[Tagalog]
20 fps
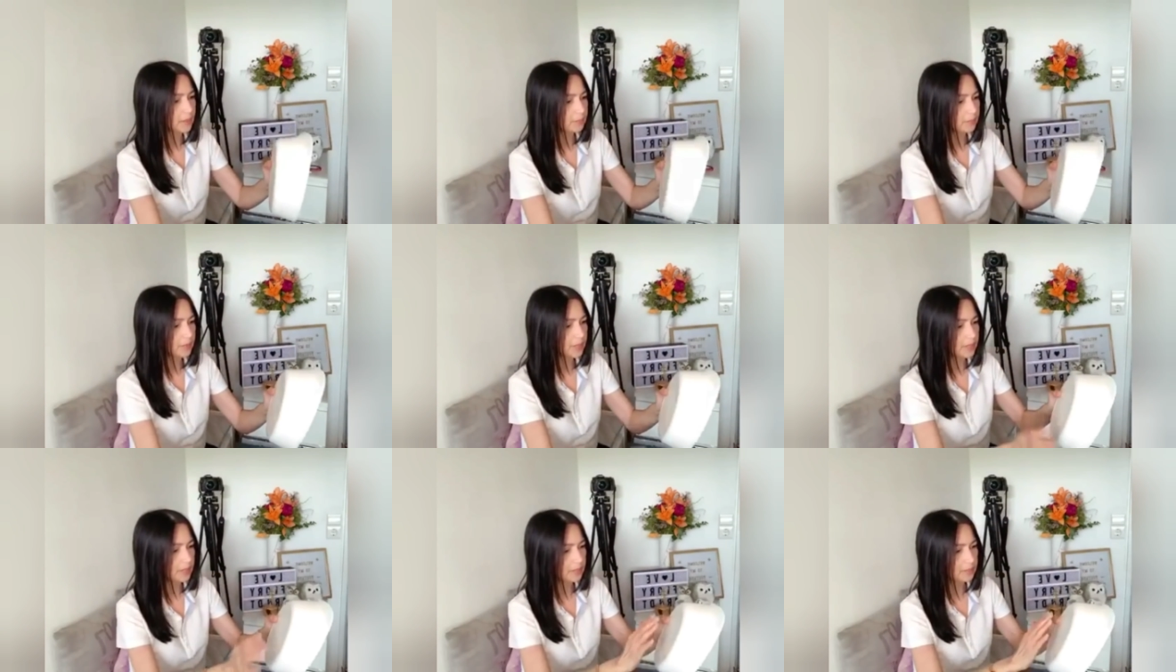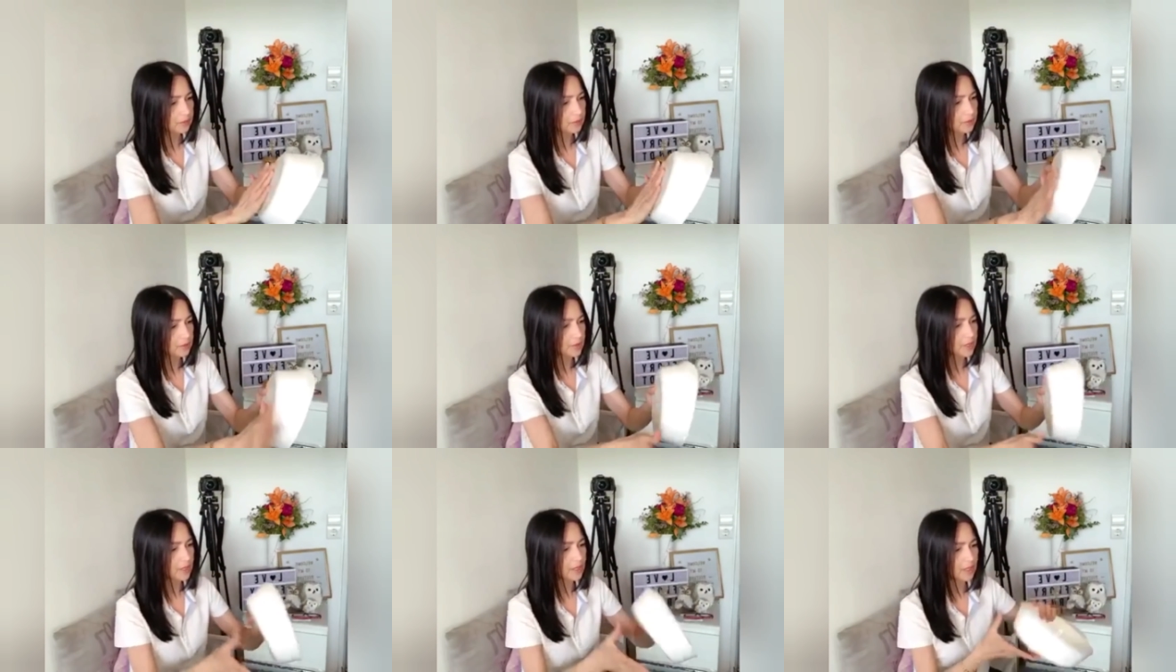pang ano
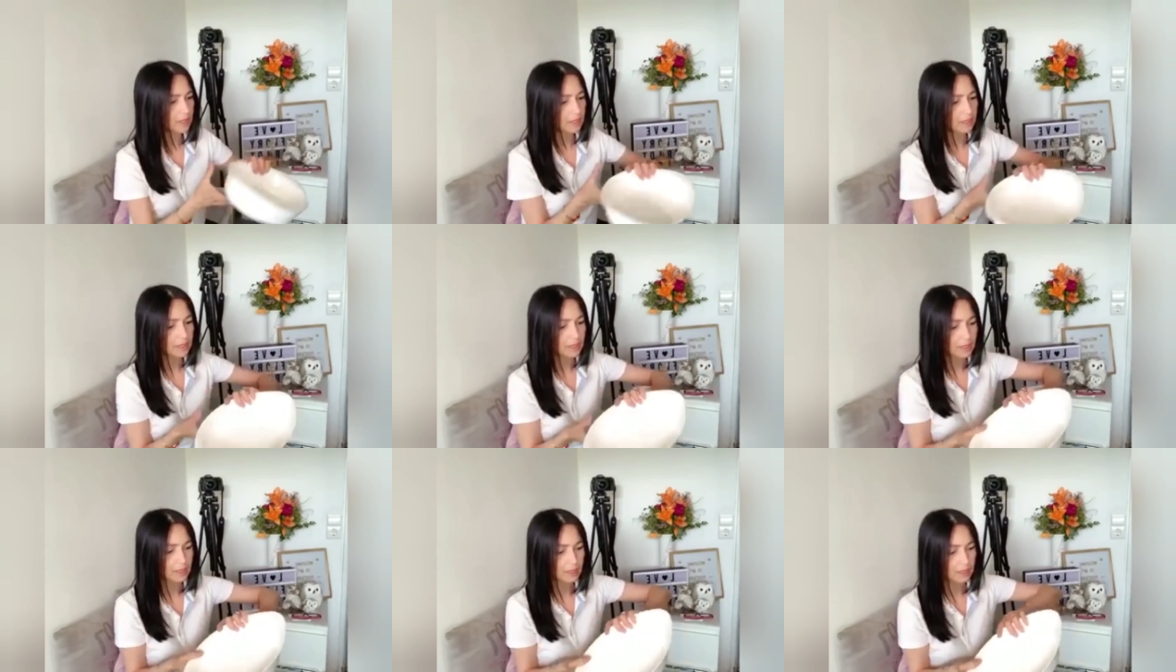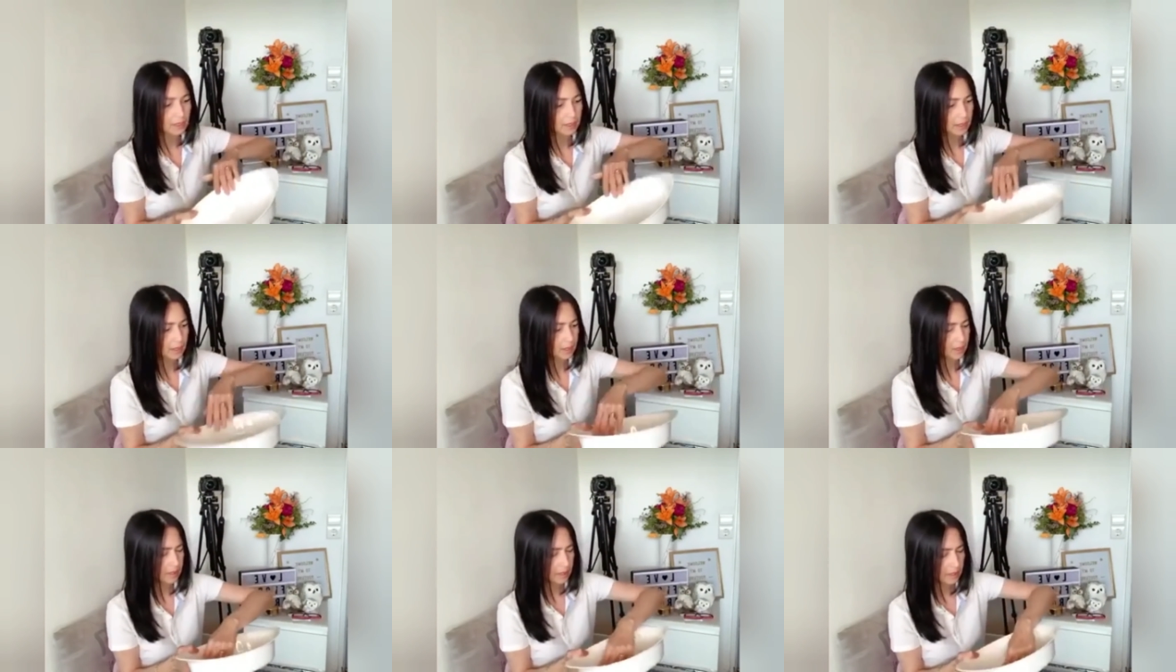siya,
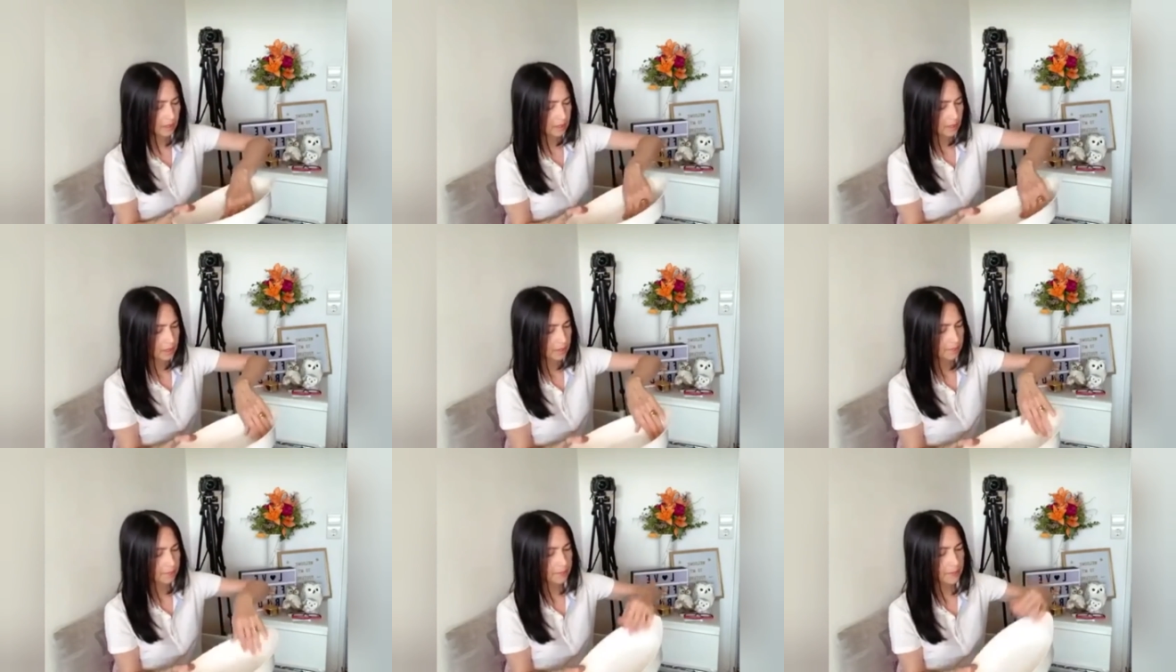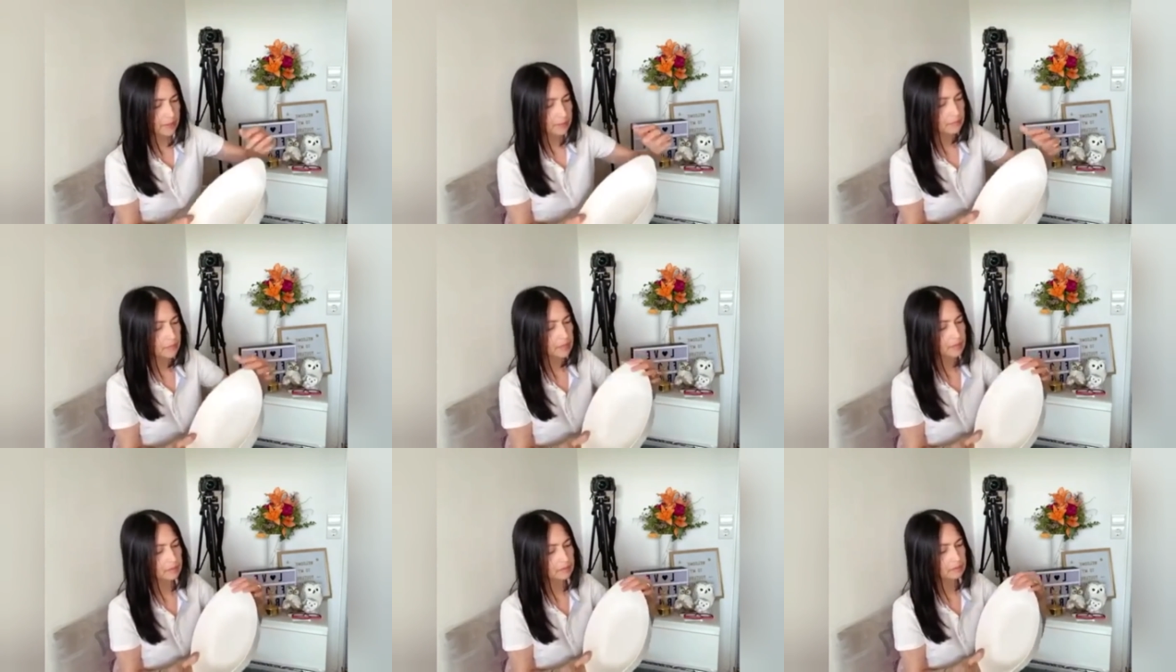pag
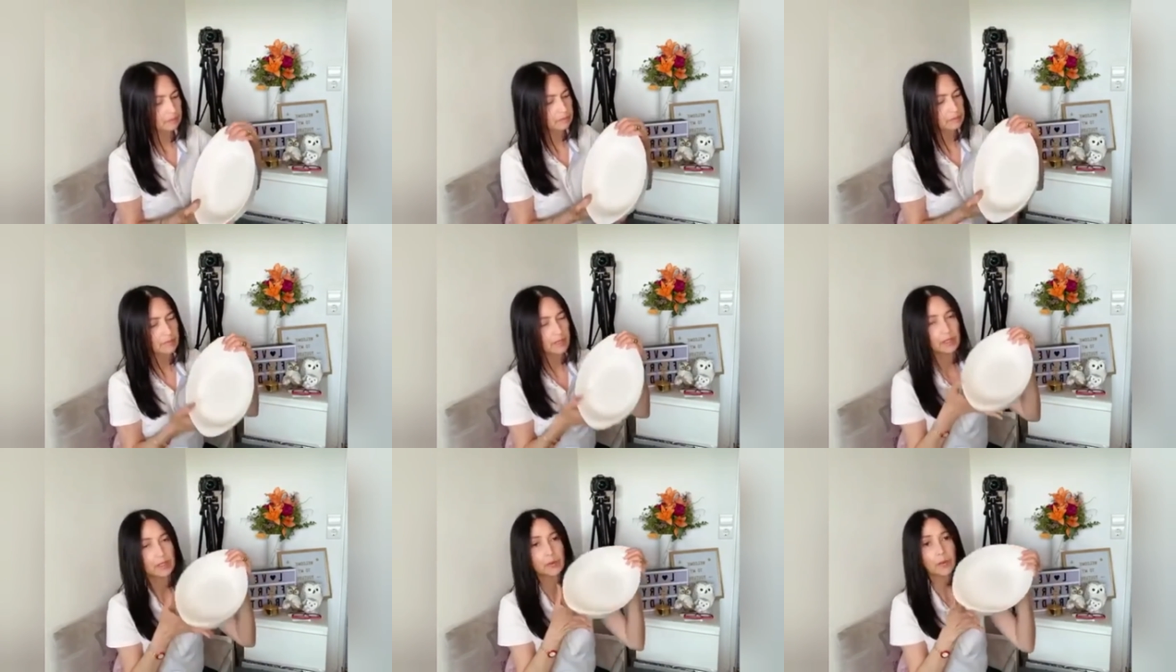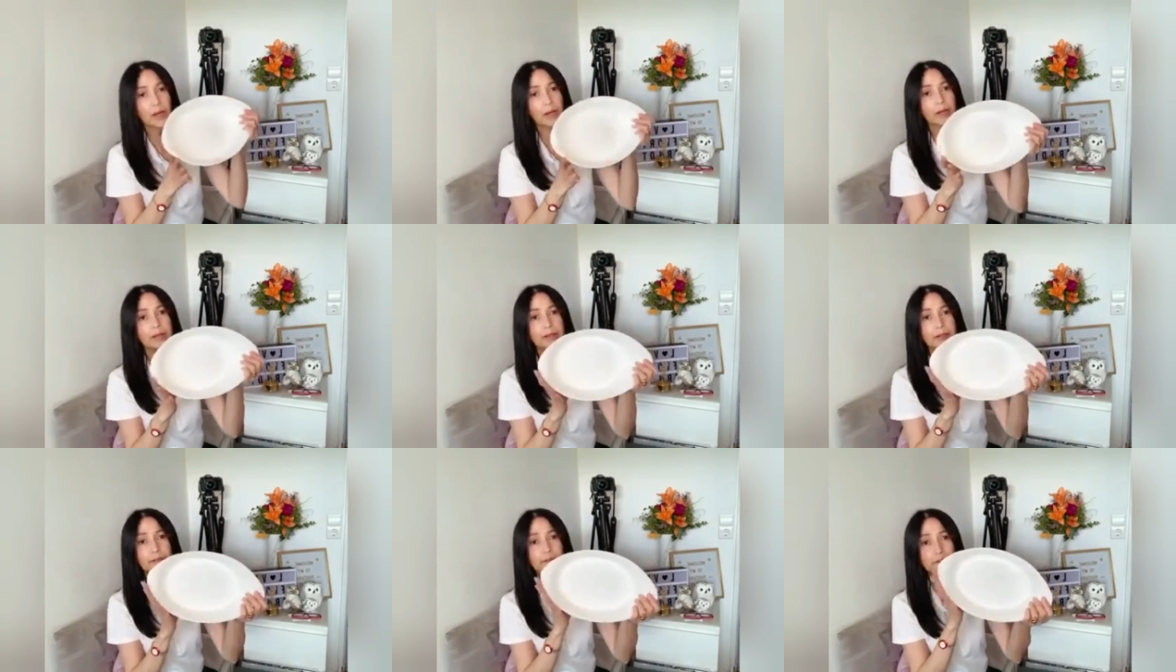maggagawa ka
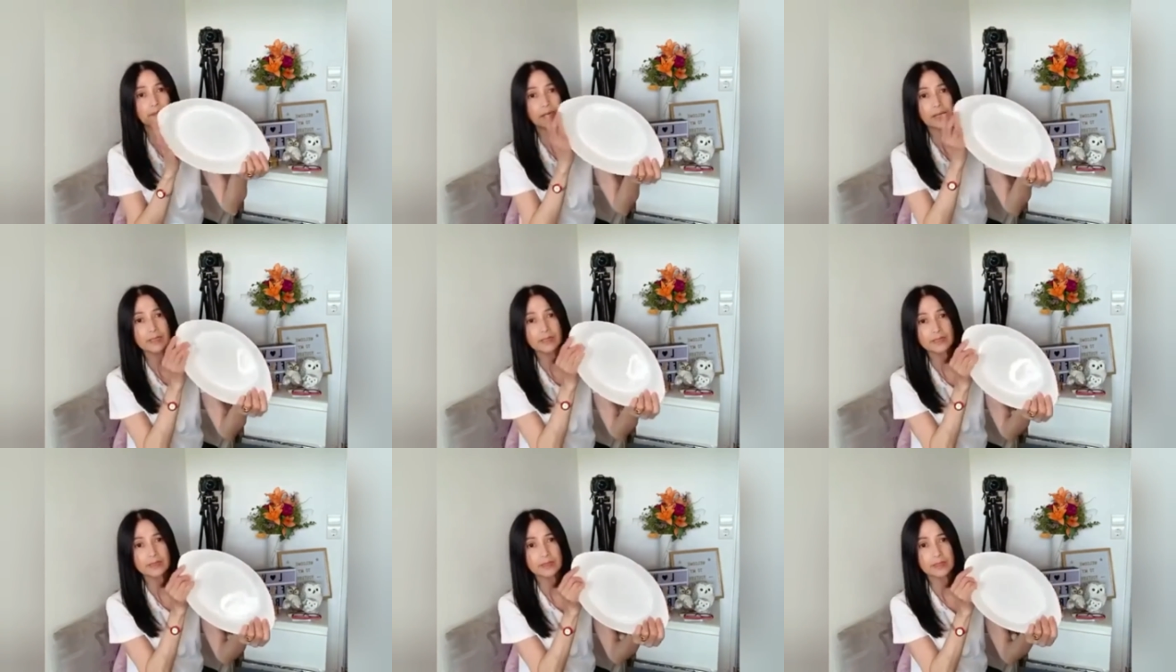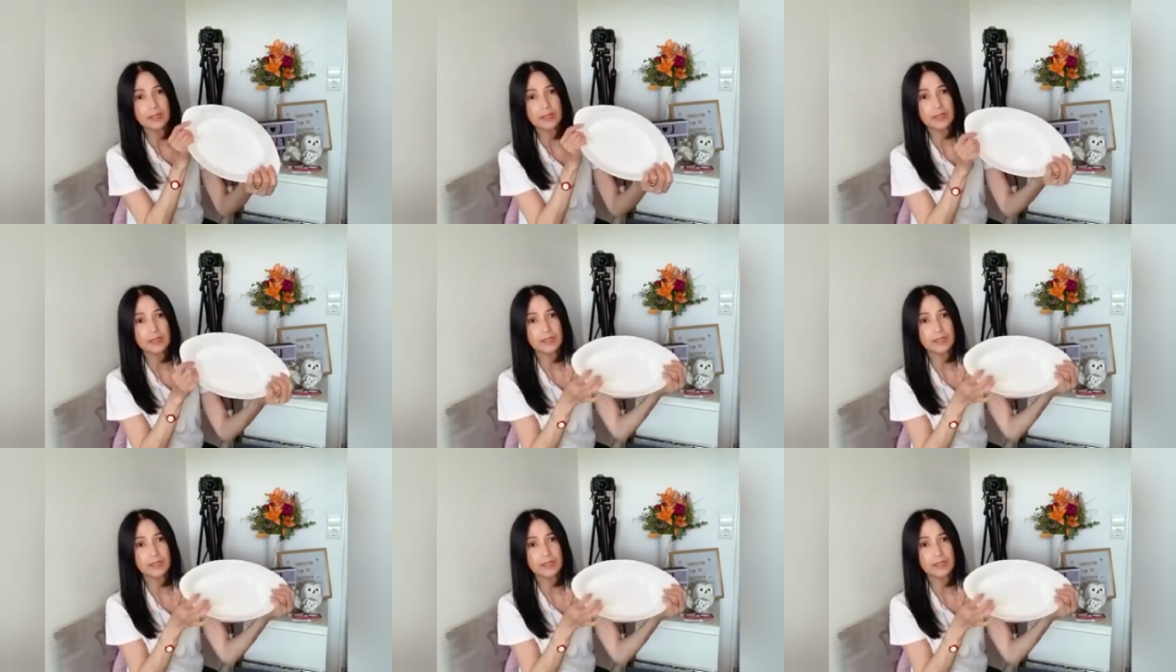ng pasta,